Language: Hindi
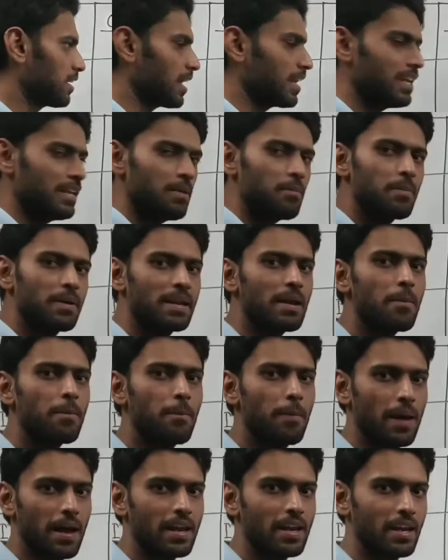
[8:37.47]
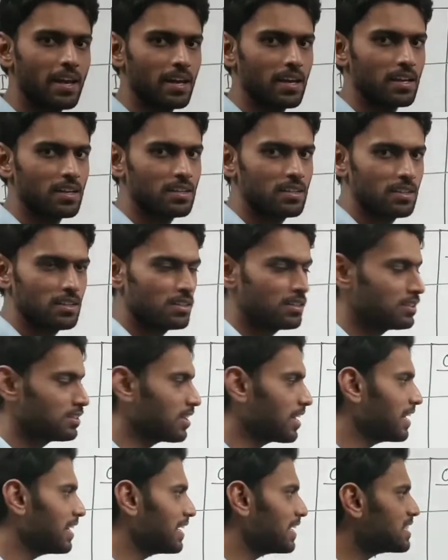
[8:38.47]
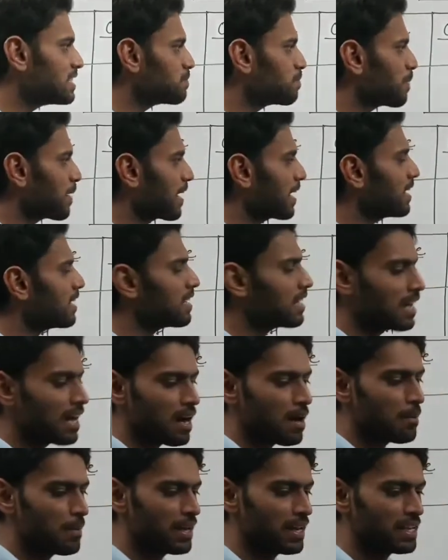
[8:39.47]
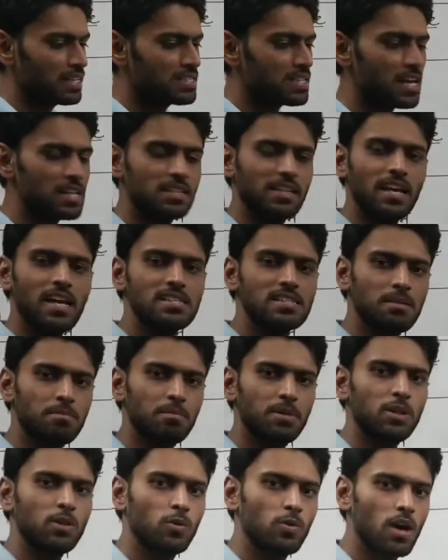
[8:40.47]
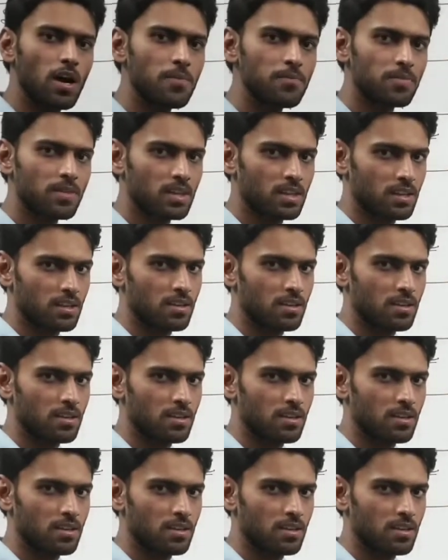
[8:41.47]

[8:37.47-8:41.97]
यानी ये मेरा पेन है यानी इस पेन का मेरे साथ क्या संबंध हुआ